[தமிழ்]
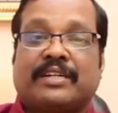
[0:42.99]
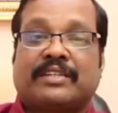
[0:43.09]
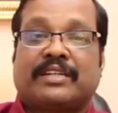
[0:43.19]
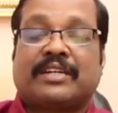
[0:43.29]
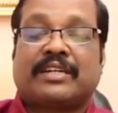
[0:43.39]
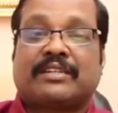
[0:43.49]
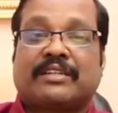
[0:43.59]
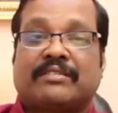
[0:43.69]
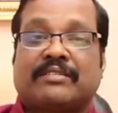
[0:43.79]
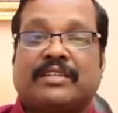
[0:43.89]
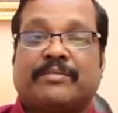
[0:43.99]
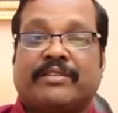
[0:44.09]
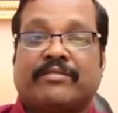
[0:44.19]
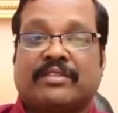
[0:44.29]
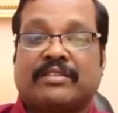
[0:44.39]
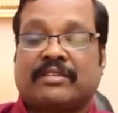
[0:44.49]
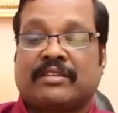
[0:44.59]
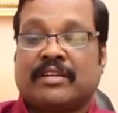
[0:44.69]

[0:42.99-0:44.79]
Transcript: நிகழ்ச்சியில் என்ன செய்கிறோம் இனிமேல் வந்து